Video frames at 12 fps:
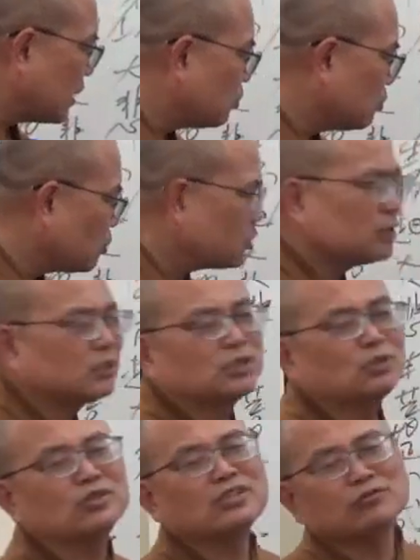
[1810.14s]
兼顾，就只是
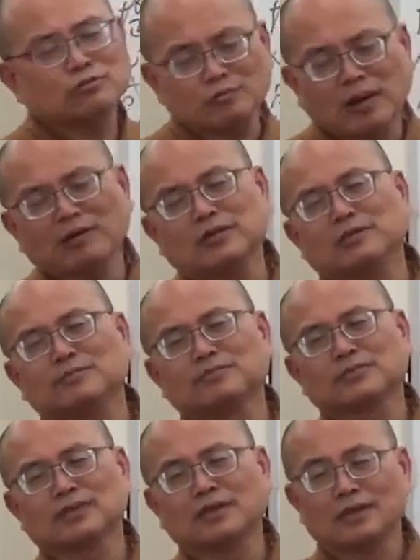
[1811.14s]
修一些福报的。
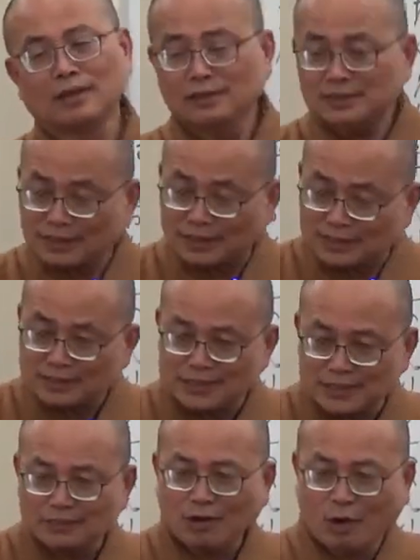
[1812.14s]
这个
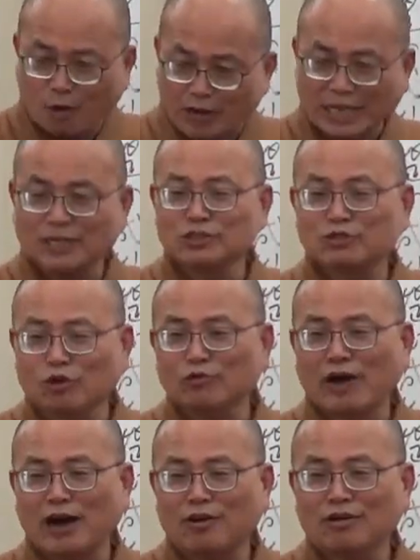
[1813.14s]
是后来的说
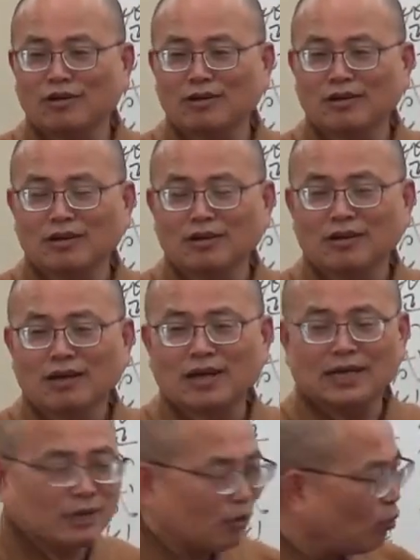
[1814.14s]
法哦，
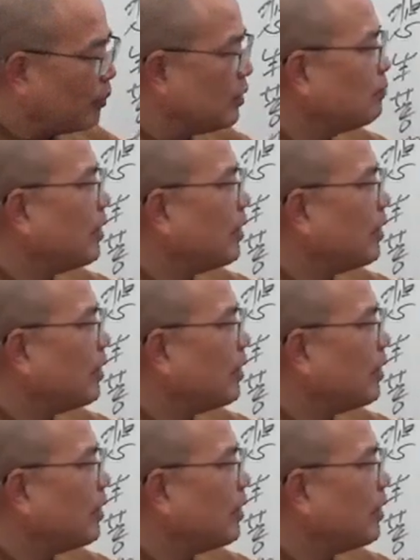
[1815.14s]
啊，那我们一